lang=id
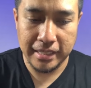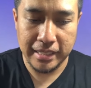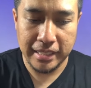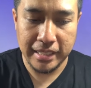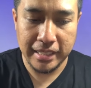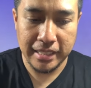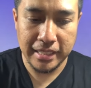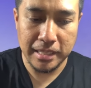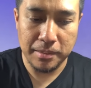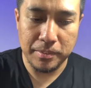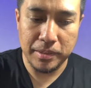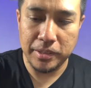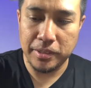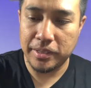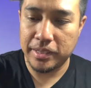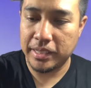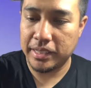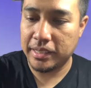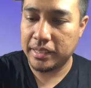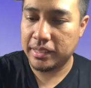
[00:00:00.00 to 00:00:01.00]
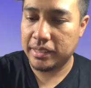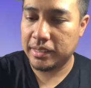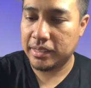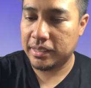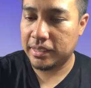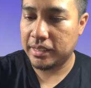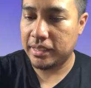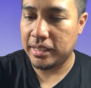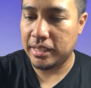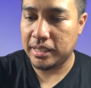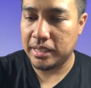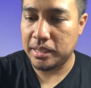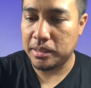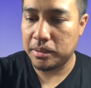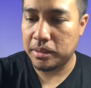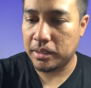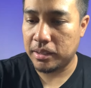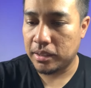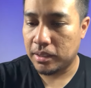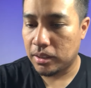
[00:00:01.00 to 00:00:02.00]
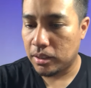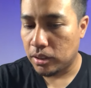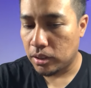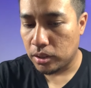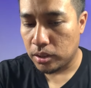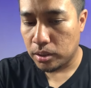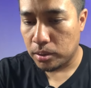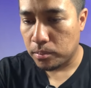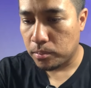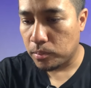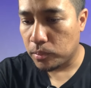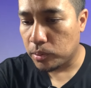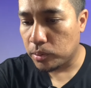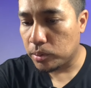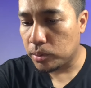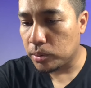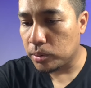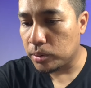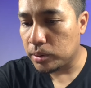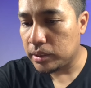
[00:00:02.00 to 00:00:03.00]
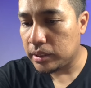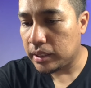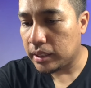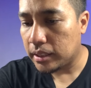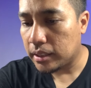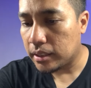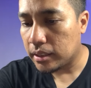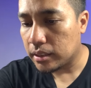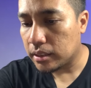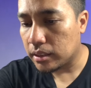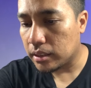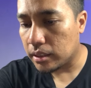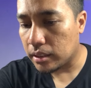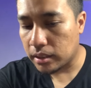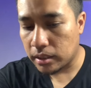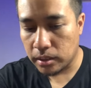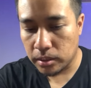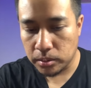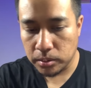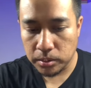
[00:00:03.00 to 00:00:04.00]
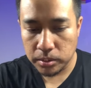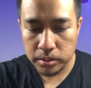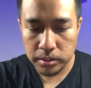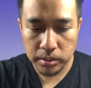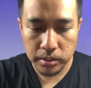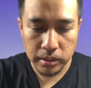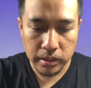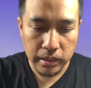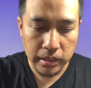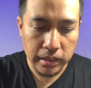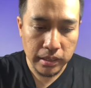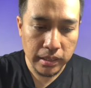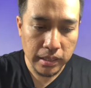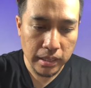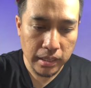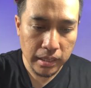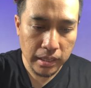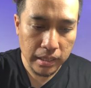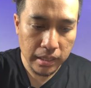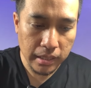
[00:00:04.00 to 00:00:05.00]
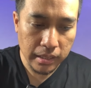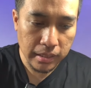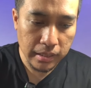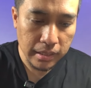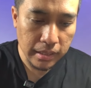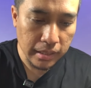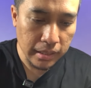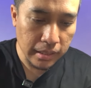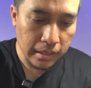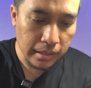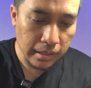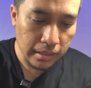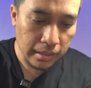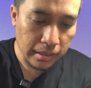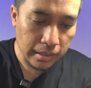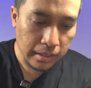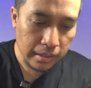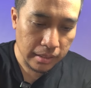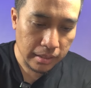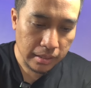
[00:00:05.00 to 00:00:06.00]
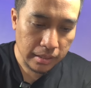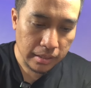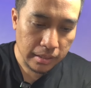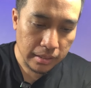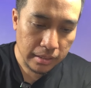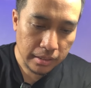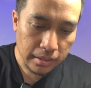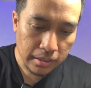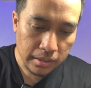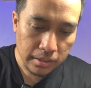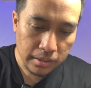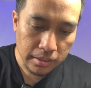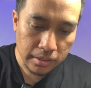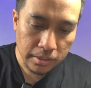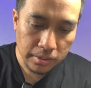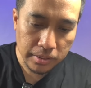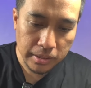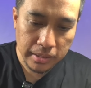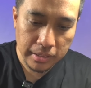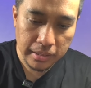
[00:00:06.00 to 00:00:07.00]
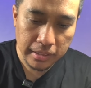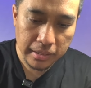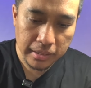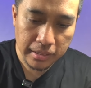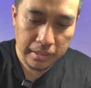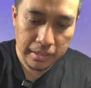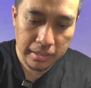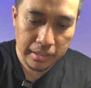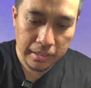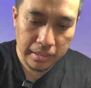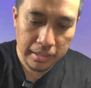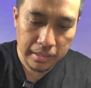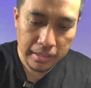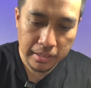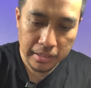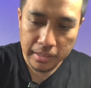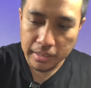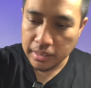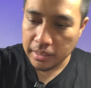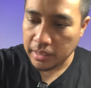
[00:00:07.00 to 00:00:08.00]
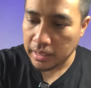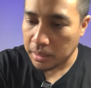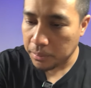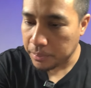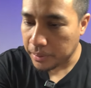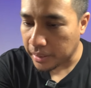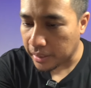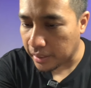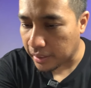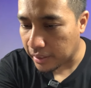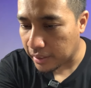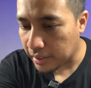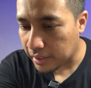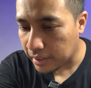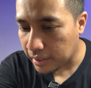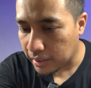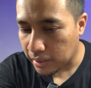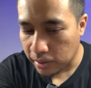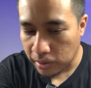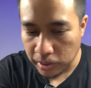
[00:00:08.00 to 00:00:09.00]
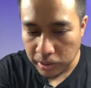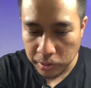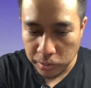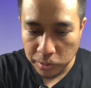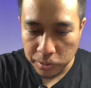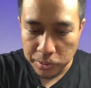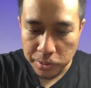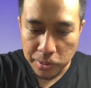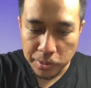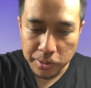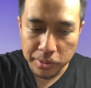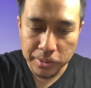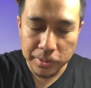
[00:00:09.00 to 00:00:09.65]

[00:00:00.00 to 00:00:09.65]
ini Dumbledore ya dia ada bukunya terus dia ada oh ini nih ini ini apa ya oh, ini kodok